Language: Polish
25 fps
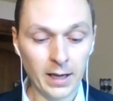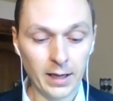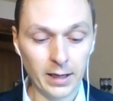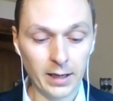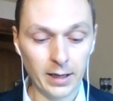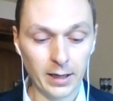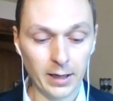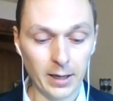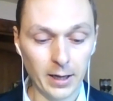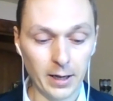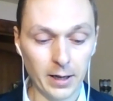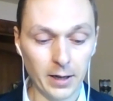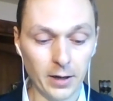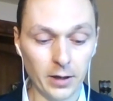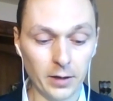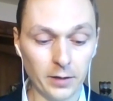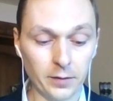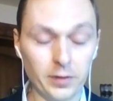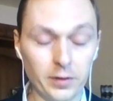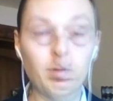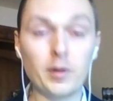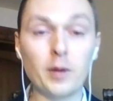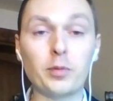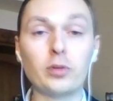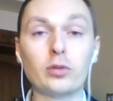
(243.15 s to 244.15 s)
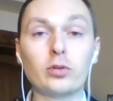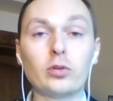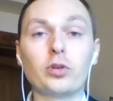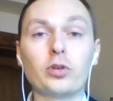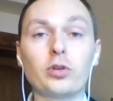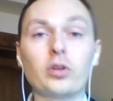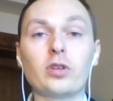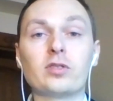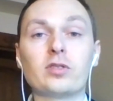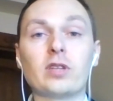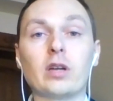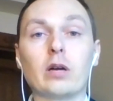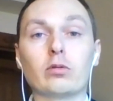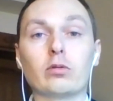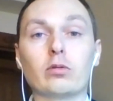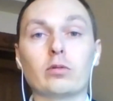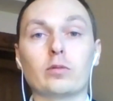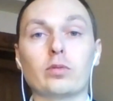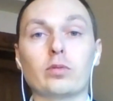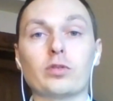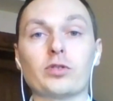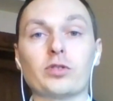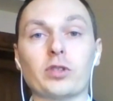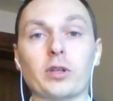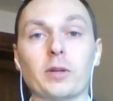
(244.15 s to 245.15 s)
E, firma produkująca
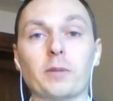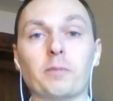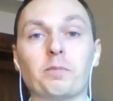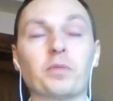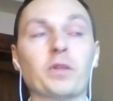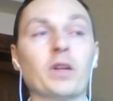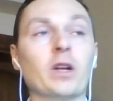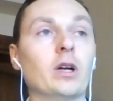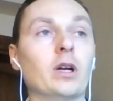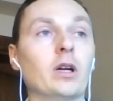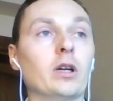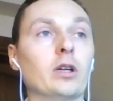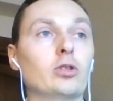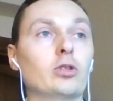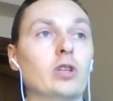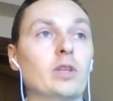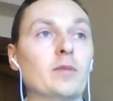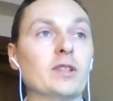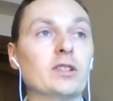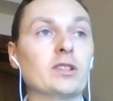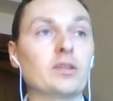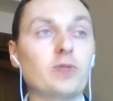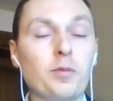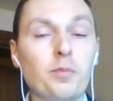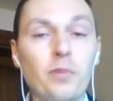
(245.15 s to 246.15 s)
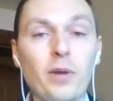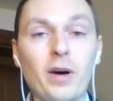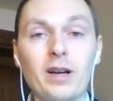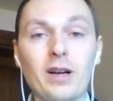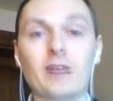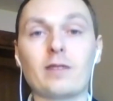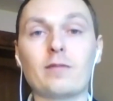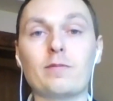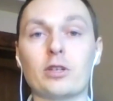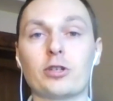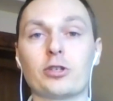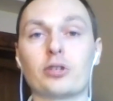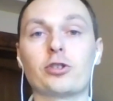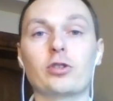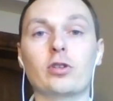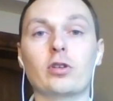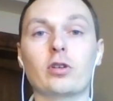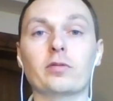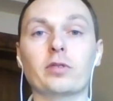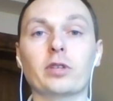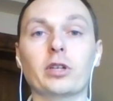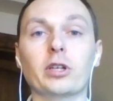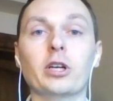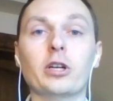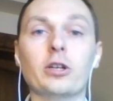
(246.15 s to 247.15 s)
autobusy, która ma swój park
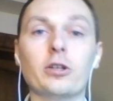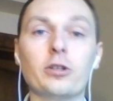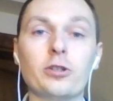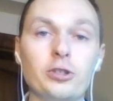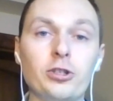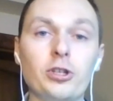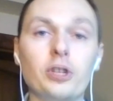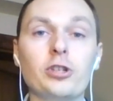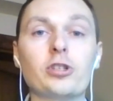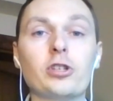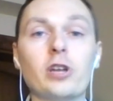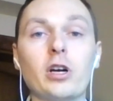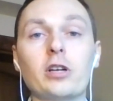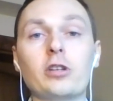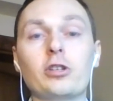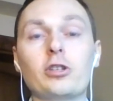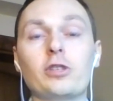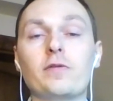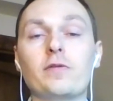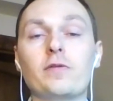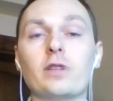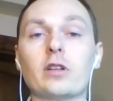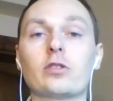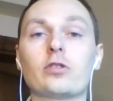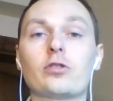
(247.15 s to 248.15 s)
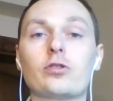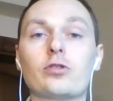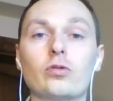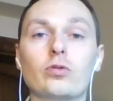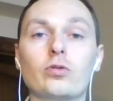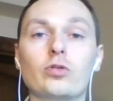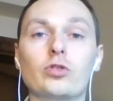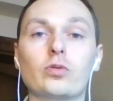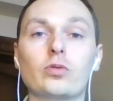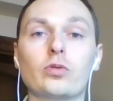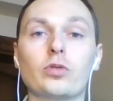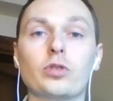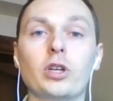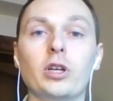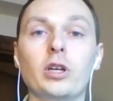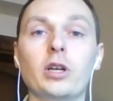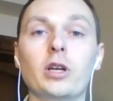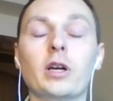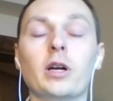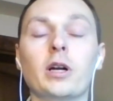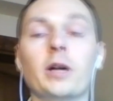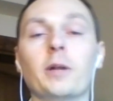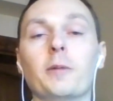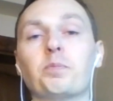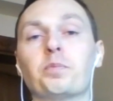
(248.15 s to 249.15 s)
maszynowy, dzisiaj świadczy usługi
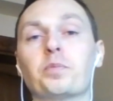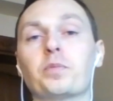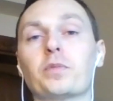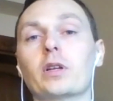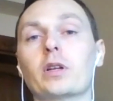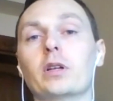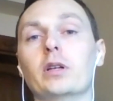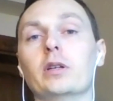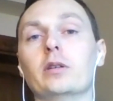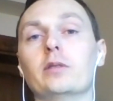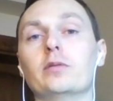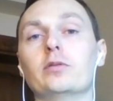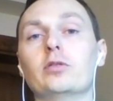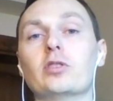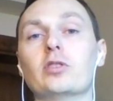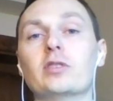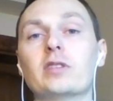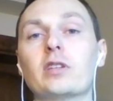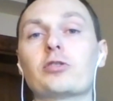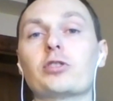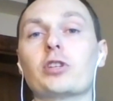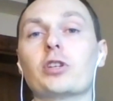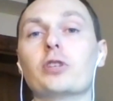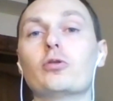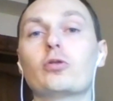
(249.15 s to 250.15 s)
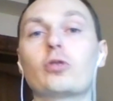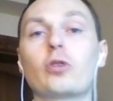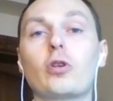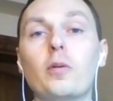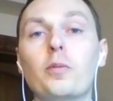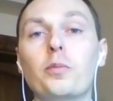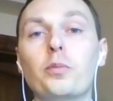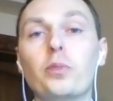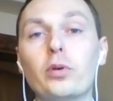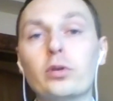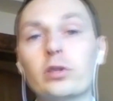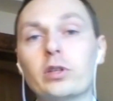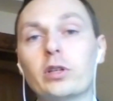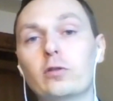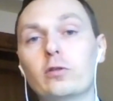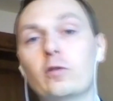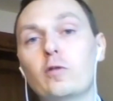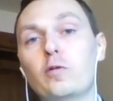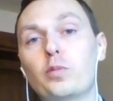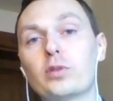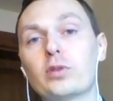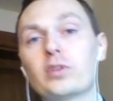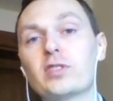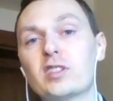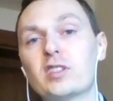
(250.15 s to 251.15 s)
e, w dostarczaniu komponentów
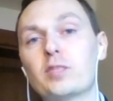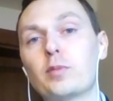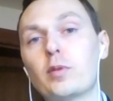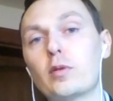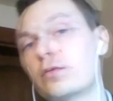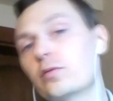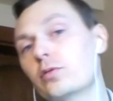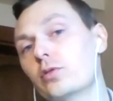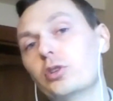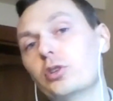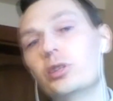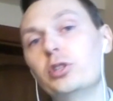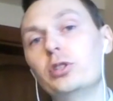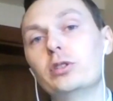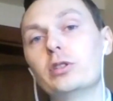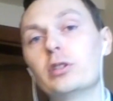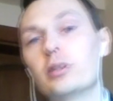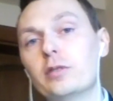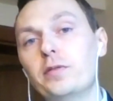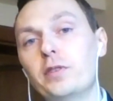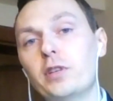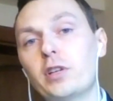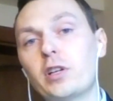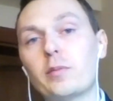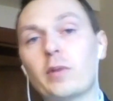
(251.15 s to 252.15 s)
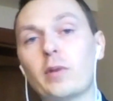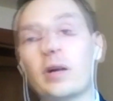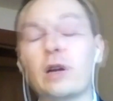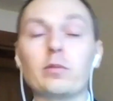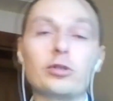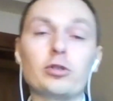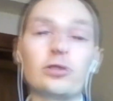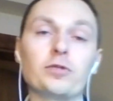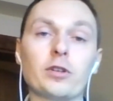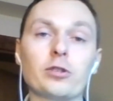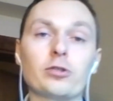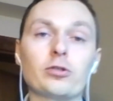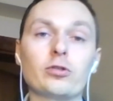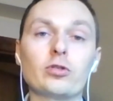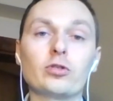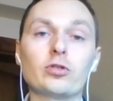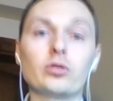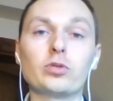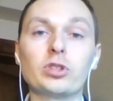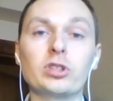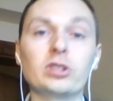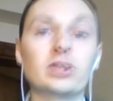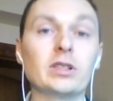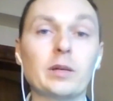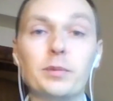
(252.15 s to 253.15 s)
podzespołów do innych firm, albo świadczy
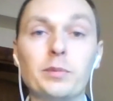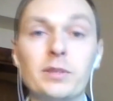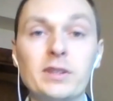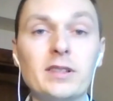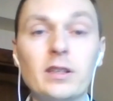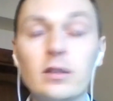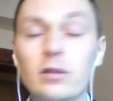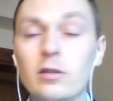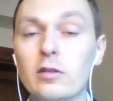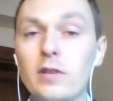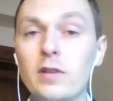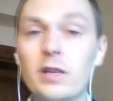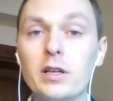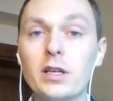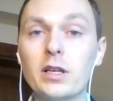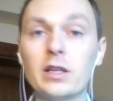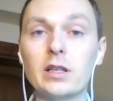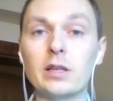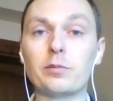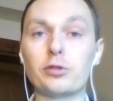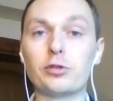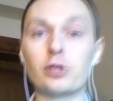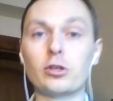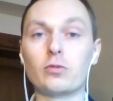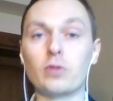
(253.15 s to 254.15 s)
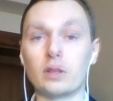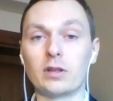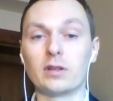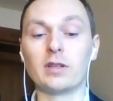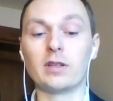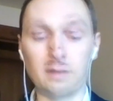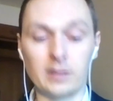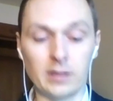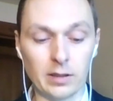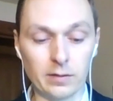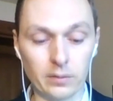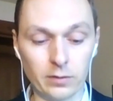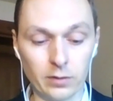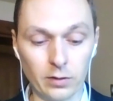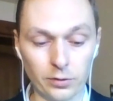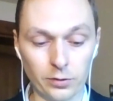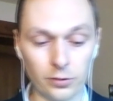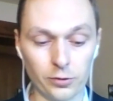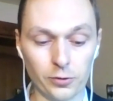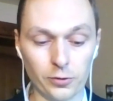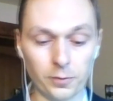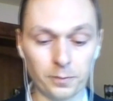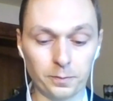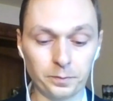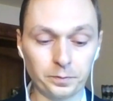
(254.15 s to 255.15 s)
usługi tapicerowania na przykład na
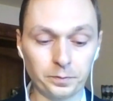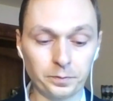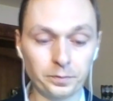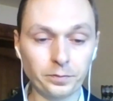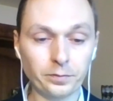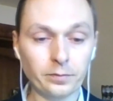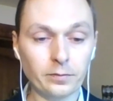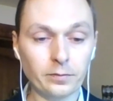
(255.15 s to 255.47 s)
zewnątrz. Mhm.